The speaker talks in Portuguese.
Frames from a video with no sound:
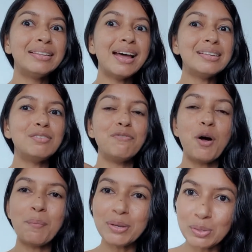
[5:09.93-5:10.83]
das
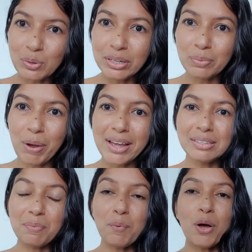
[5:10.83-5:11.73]
informações
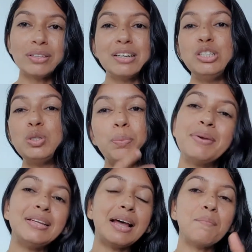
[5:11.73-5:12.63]
mais importantes
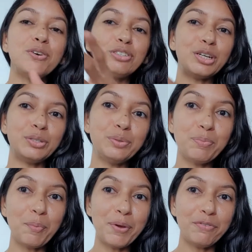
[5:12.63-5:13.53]
também tá mostrando no
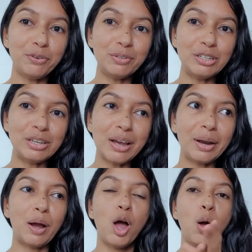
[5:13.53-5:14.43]
meu perfil do Instagram.